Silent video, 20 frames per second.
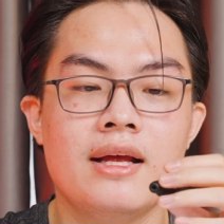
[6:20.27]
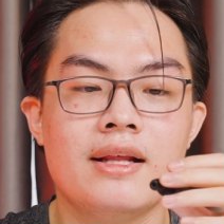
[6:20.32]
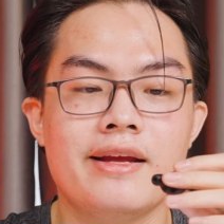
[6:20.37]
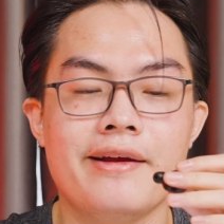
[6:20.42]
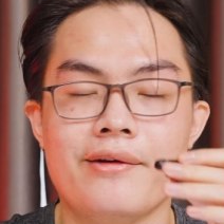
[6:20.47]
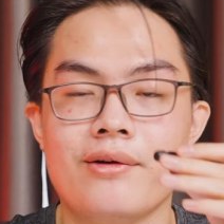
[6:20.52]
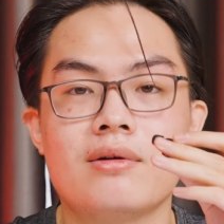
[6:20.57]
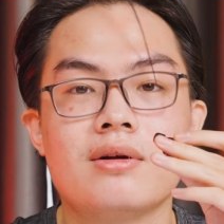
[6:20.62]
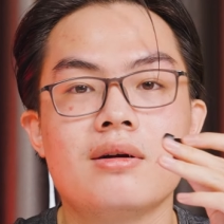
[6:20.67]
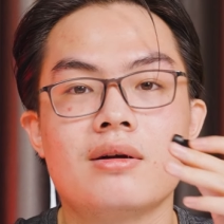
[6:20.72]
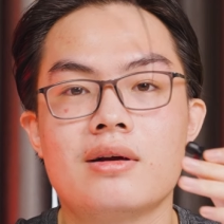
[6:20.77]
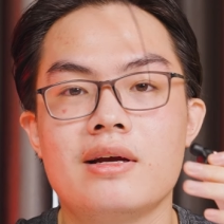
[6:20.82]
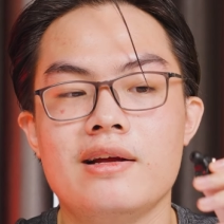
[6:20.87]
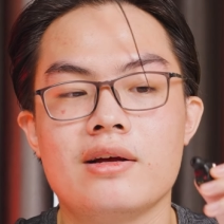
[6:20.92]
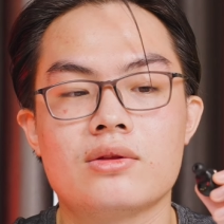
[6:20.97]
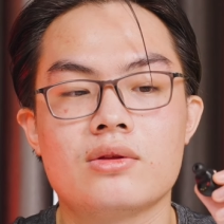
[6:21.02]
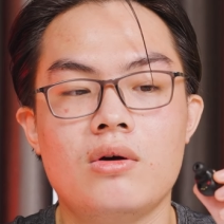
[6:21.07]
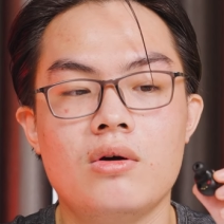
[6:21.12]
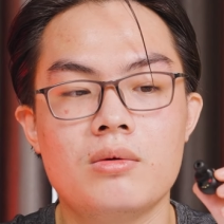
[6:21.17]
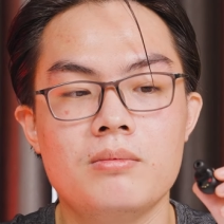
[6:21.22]
thì nó cực kỳ
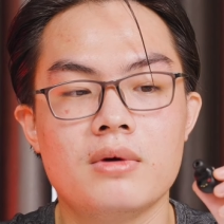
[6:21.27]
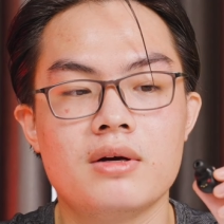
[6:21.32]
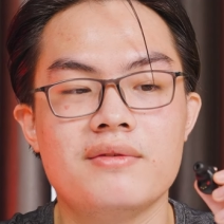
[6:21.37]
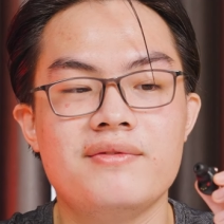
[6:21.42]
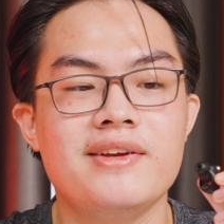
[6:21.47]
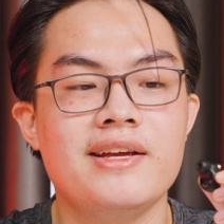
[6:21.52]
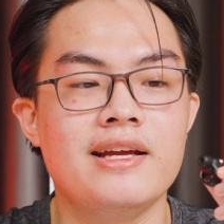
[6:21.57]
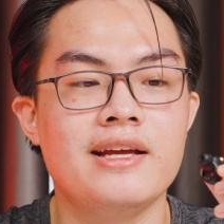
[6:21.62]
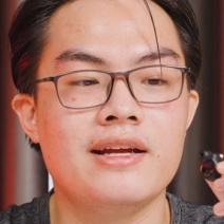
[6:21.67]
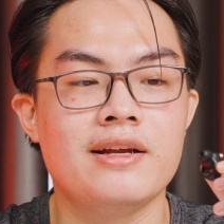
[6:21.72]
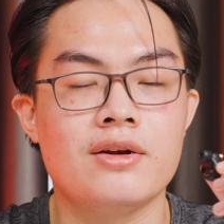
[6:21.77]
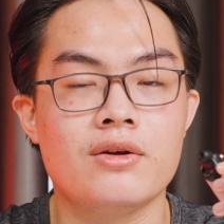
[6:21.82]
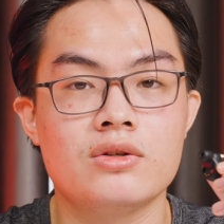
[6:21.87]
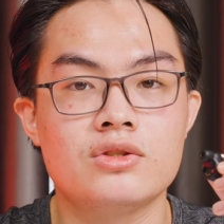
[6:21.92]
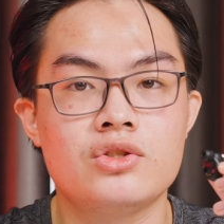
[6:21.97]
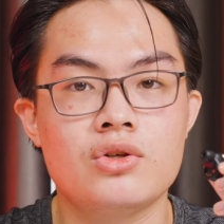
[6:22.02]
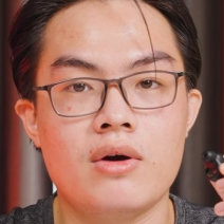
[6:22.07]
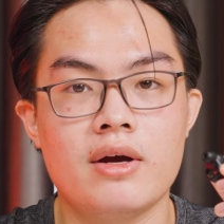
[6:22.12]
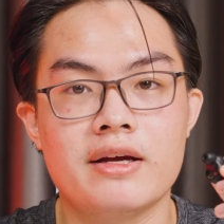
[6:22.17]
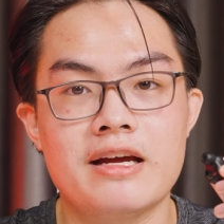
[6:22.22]
là tốt bởi vì nó
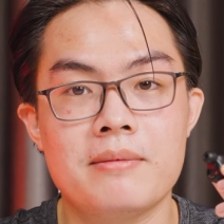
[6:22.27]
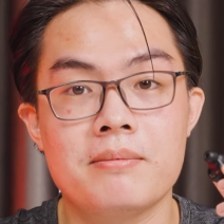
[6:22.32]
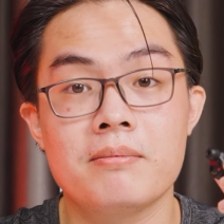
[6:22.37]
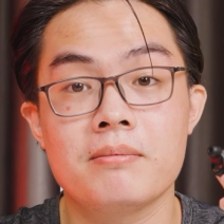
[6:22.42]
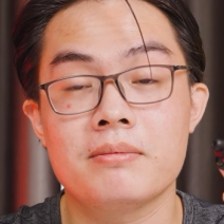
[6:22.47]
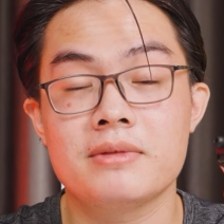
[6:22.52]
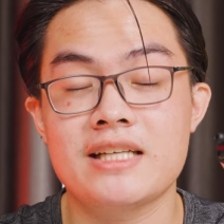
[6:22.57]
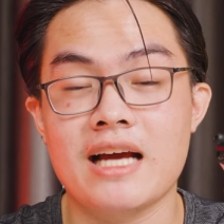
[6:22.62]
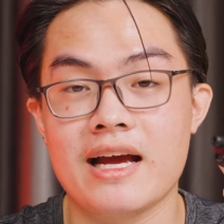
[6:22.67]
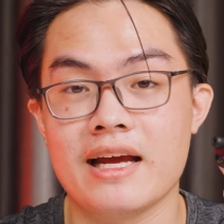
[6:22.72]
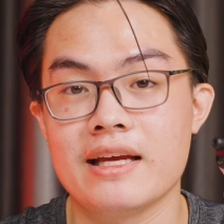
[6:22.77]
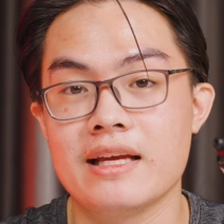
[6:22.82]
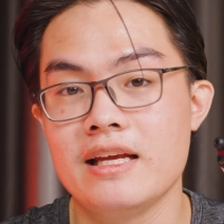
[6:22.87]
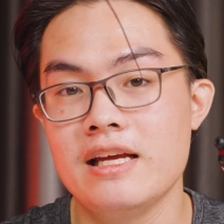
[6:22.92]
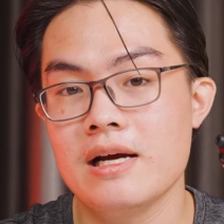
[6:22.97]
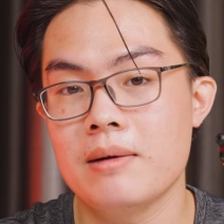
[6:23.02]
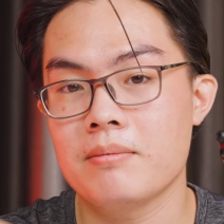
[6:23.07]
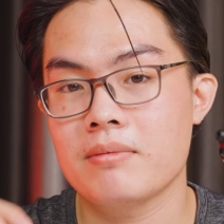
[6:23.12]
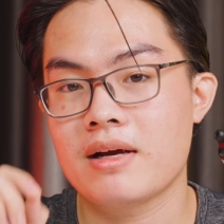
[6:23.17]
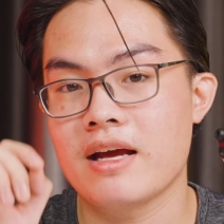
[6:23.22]
cho anh em trải
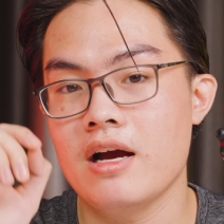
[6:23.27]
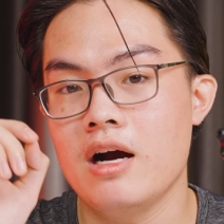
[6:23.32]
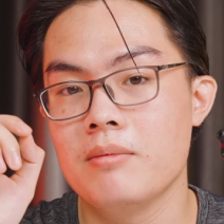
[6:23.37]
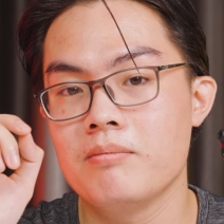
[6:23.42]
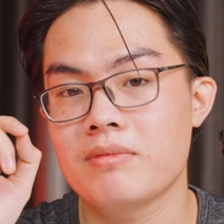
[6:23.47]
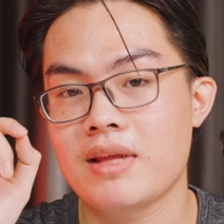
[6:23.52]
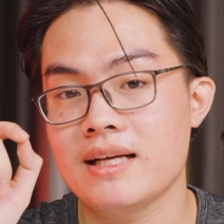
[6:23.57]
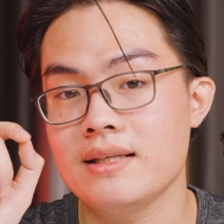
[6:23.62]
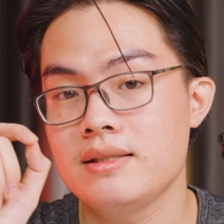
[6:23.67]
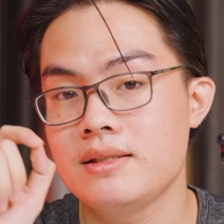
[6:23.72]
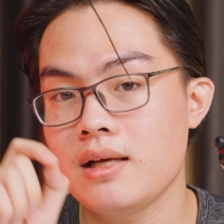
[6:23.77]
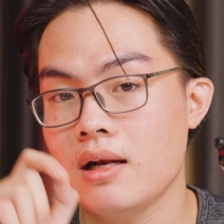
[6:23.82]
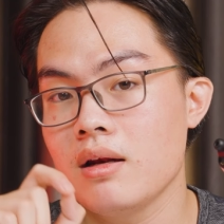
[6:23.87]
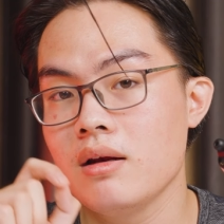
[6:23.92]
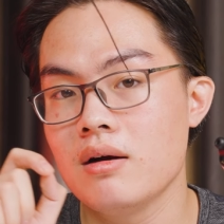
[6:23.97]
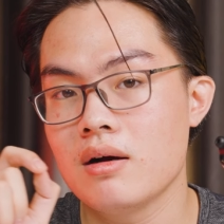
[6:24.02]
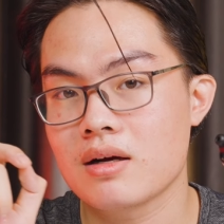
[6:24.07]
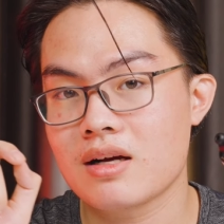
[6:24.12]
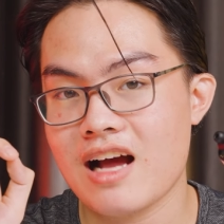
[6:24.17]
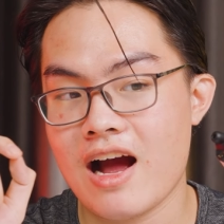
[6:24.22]
nghiệm cái âm thanh chất
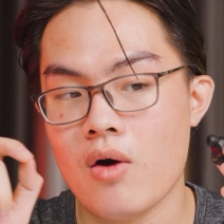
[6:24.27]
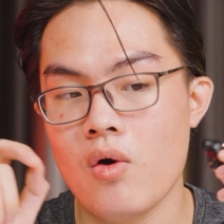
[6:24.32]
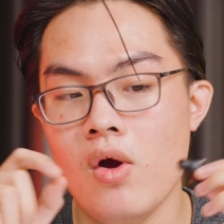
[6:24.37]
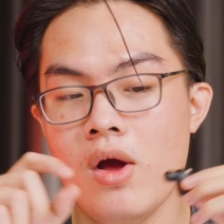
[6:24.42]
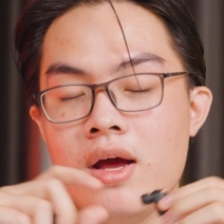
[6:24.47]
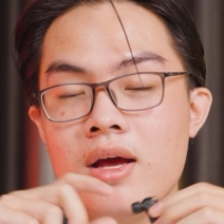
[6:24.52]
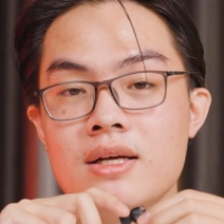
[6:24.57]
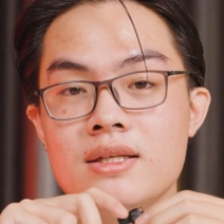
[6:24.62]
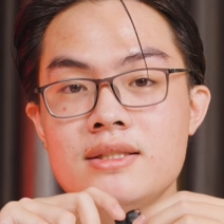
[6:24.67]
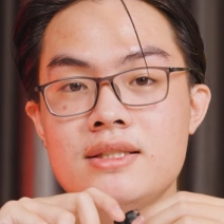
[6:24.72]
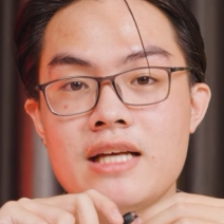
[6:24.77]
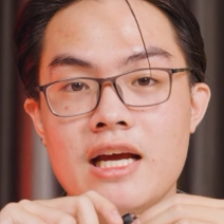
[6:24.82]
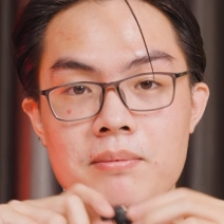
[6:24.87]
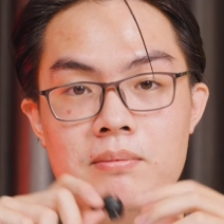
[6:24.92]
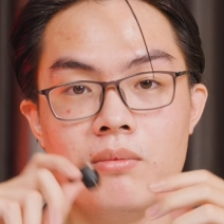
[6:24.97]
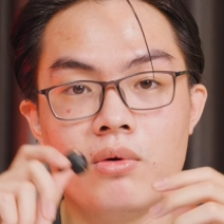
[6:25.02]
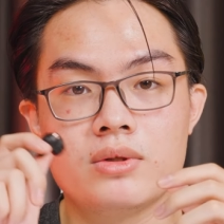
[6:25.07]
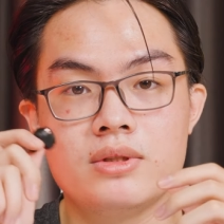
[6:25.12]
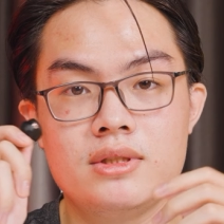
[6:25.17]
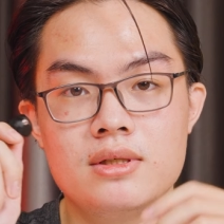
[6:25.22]
lượng cao
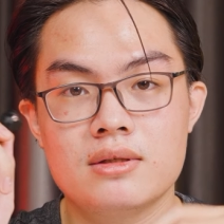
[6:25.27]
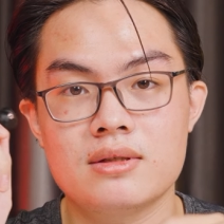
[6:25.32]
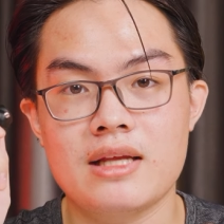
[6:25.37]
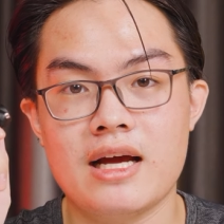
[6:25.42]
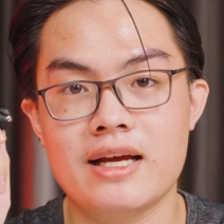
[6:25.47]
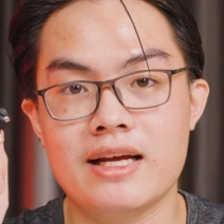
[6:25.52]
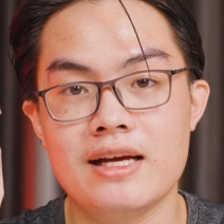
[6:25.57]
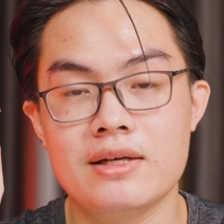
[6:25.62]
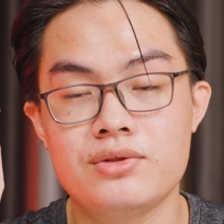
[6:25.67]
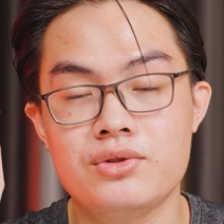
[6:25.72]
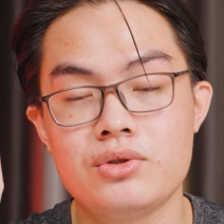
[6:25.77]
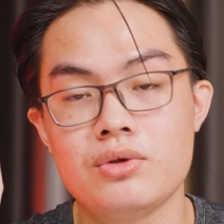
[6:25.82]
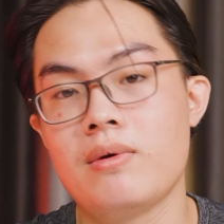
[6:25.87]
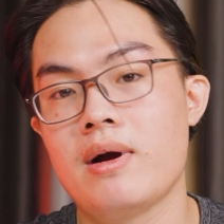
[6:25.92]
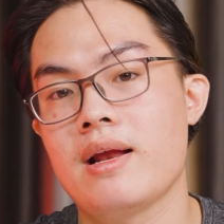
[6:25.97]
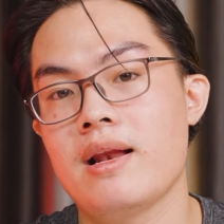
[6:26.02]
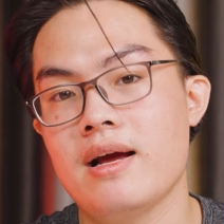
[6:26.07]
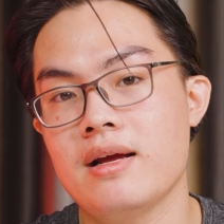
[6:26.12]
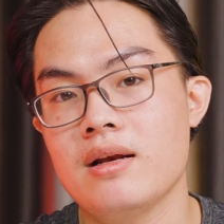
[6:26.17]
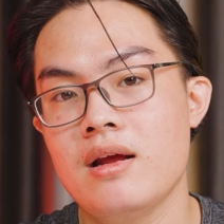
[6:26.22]
trên một chiếc tai nghe True
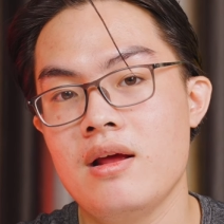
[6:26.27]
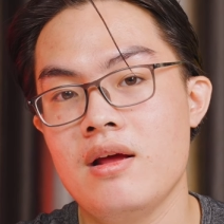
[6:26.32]
Wireless